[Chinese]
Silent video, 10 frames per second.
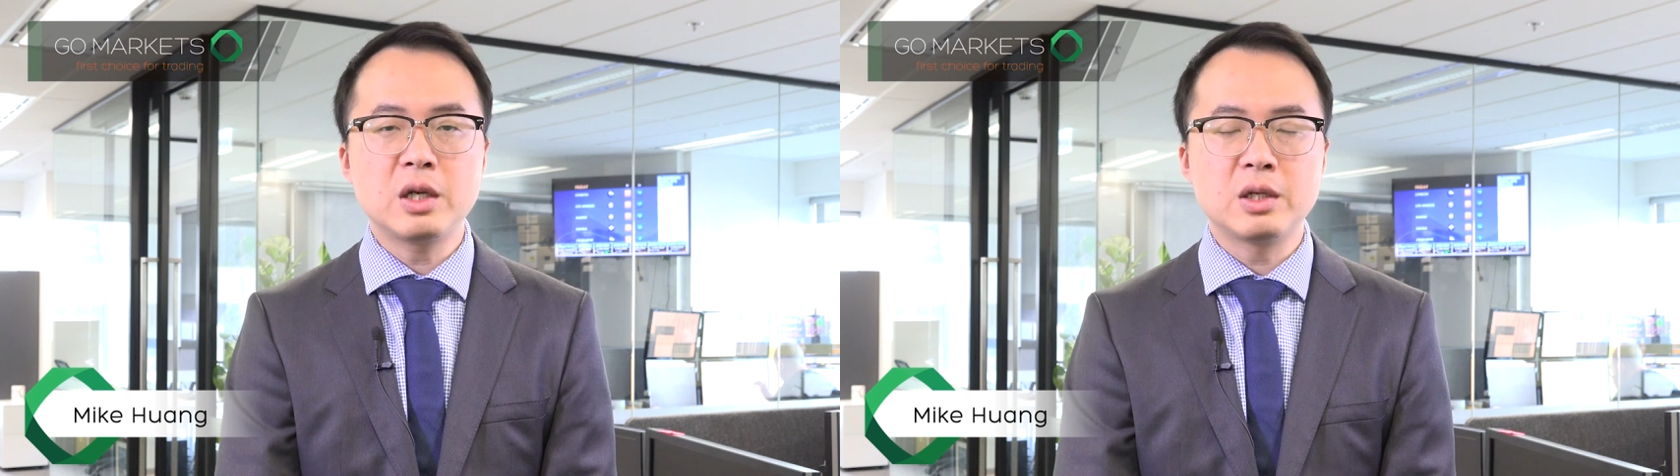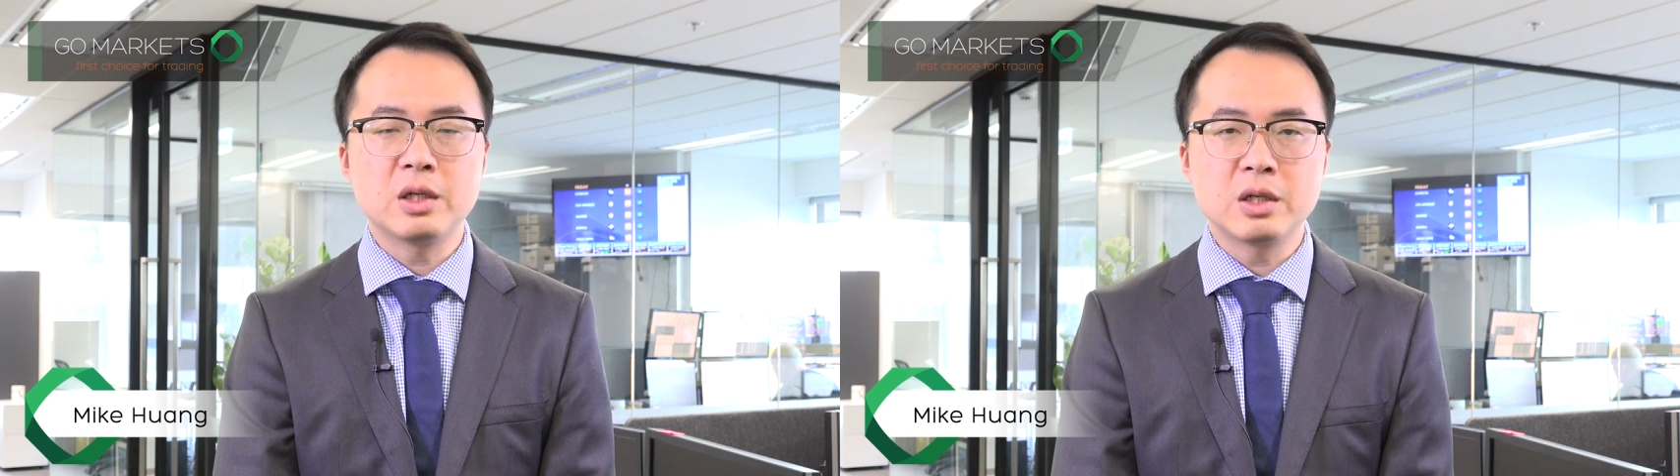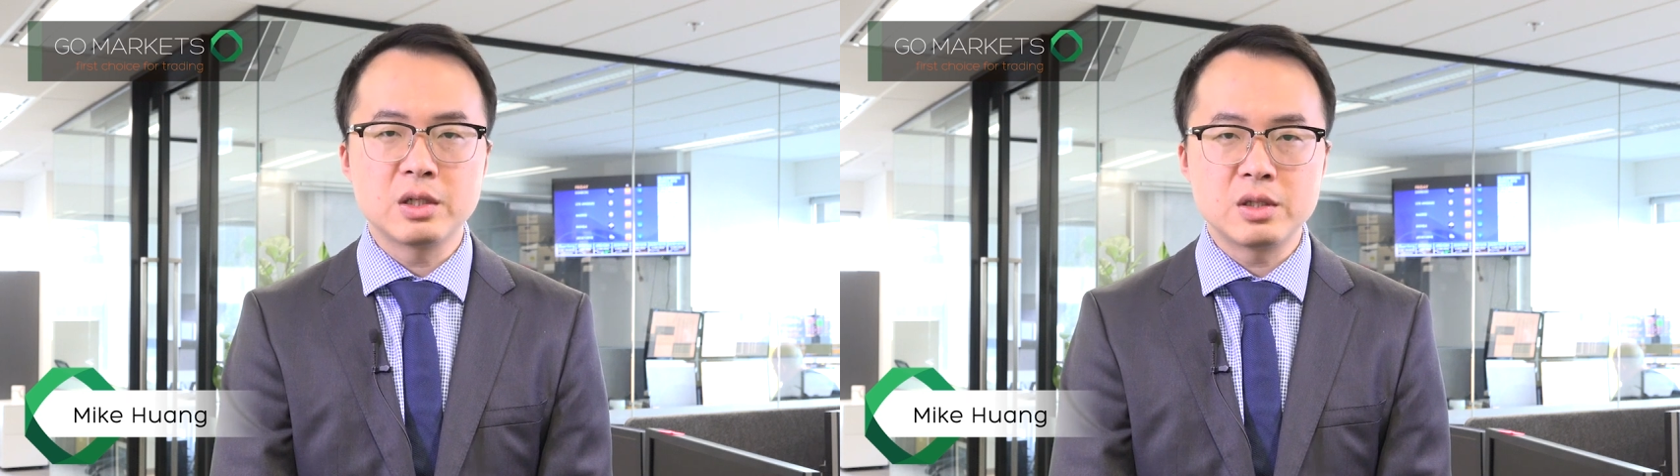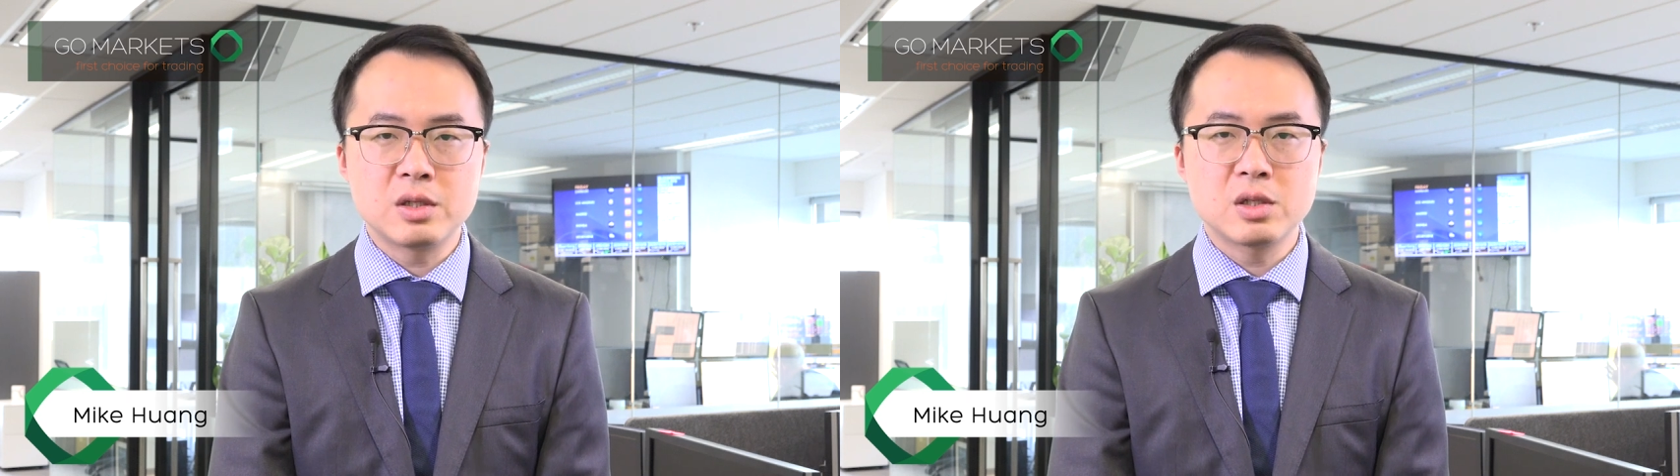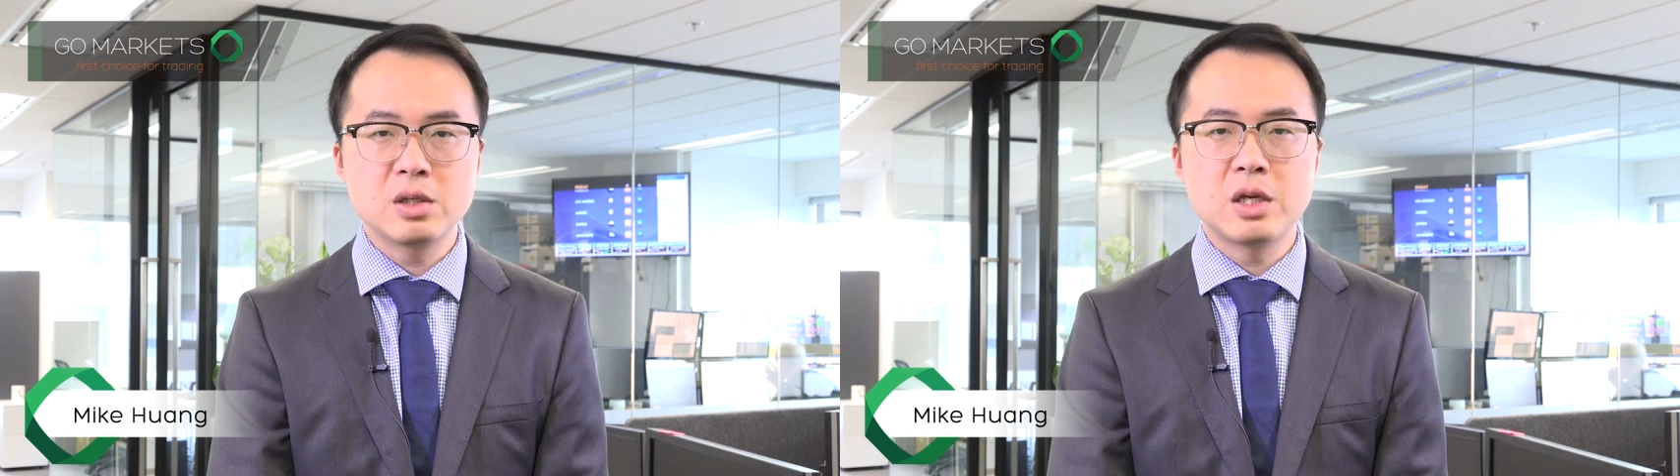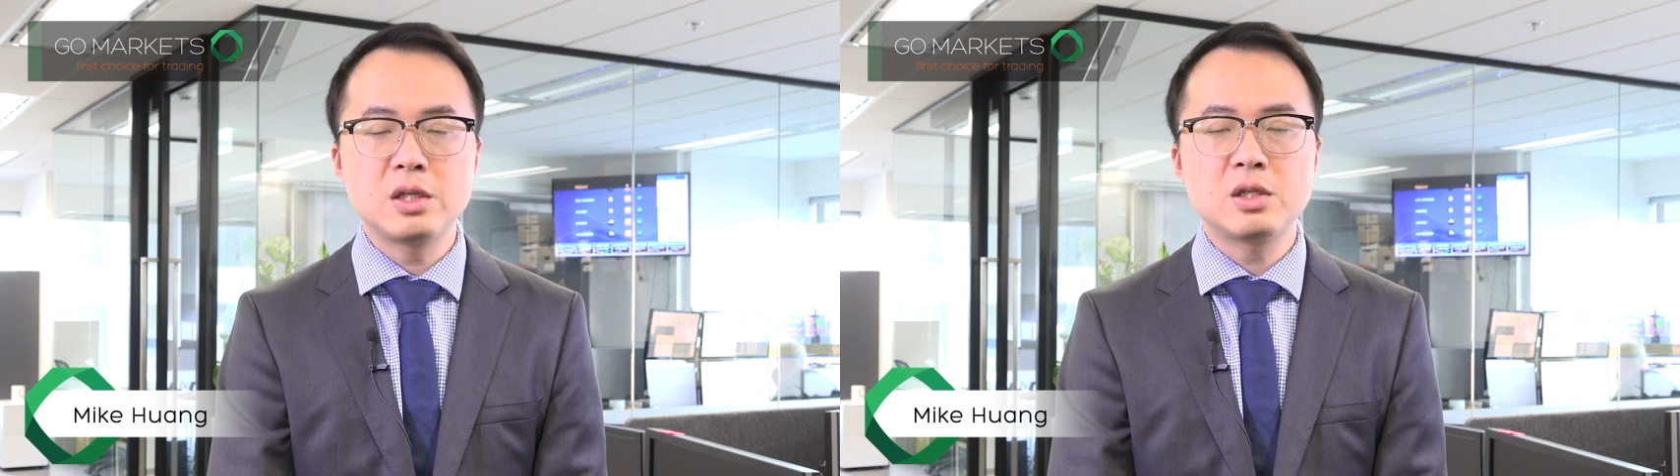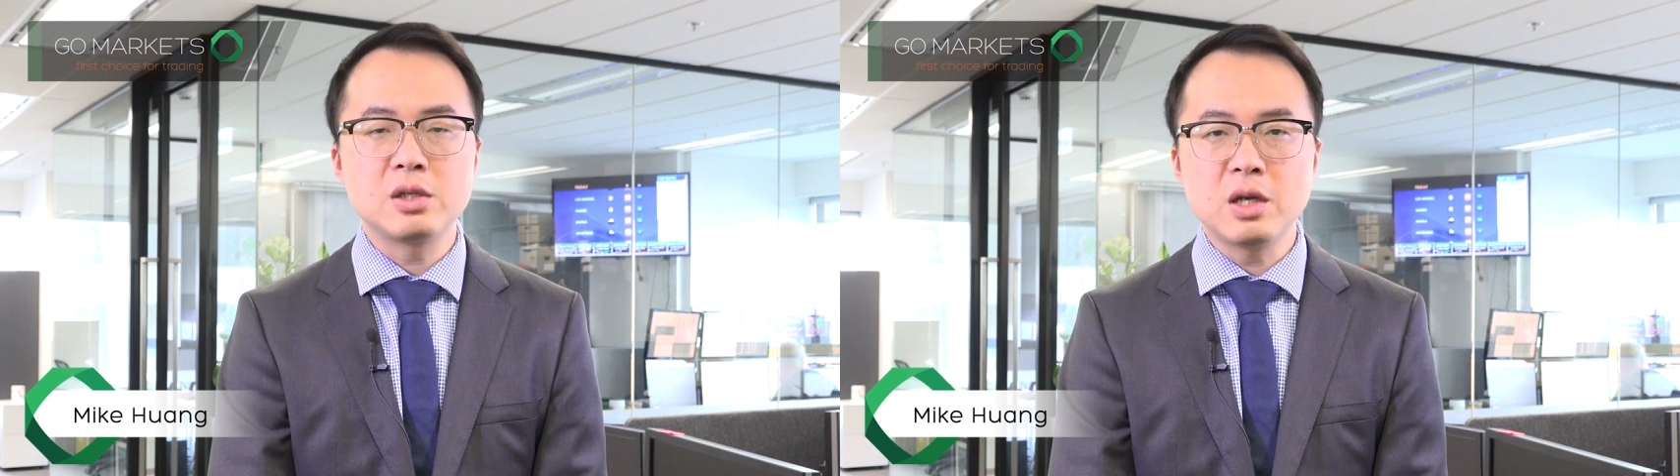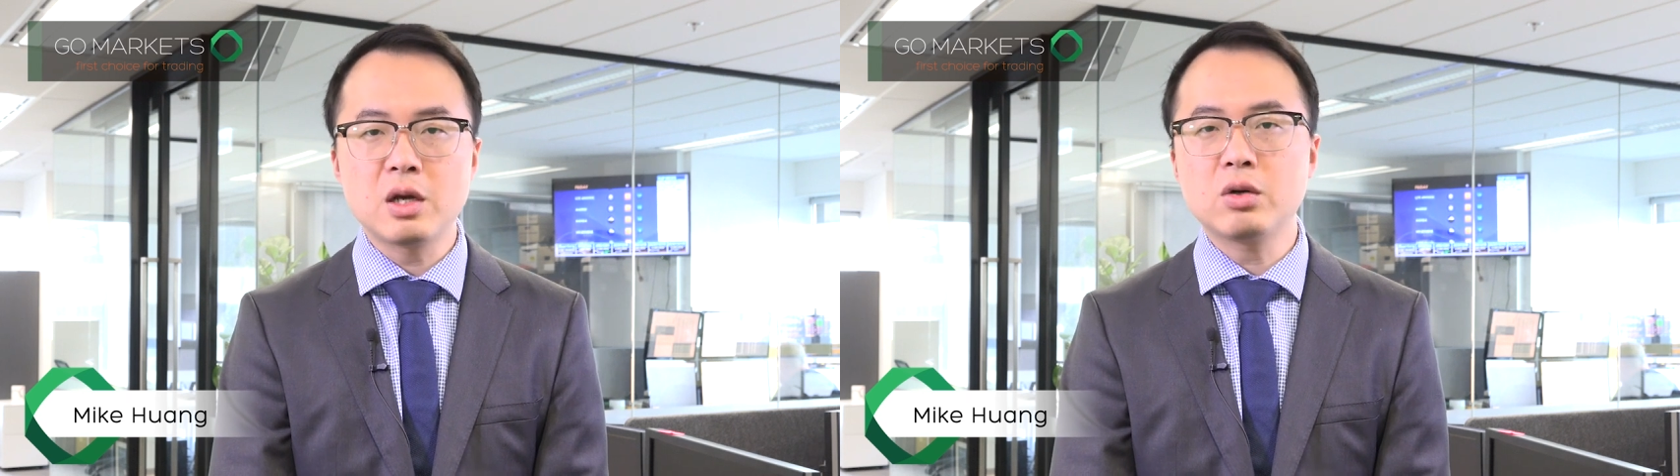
另一个私营企业